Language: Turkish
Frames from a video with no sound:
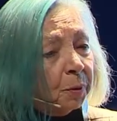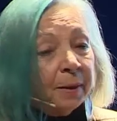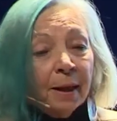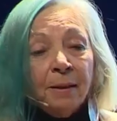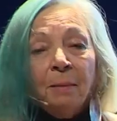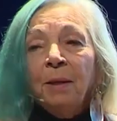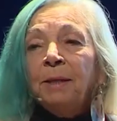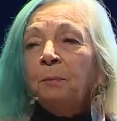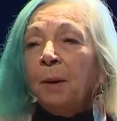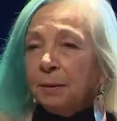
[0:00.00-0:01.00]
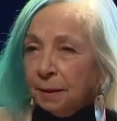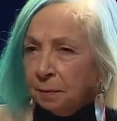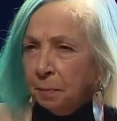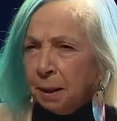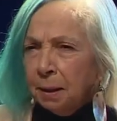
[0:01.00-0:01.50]
kendimi ispat
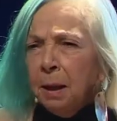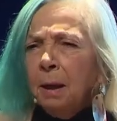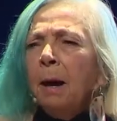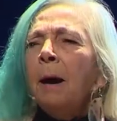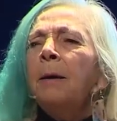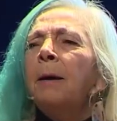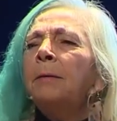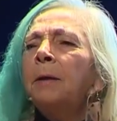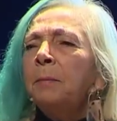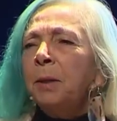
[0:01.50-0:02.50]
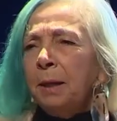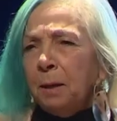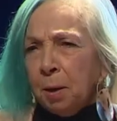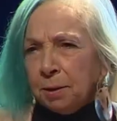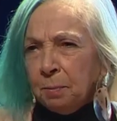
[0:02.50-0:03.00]
etmek, ayaklarımı yere
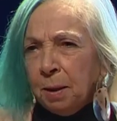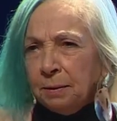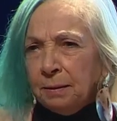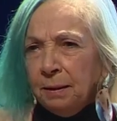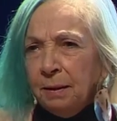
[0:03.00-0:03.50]
basmaktı.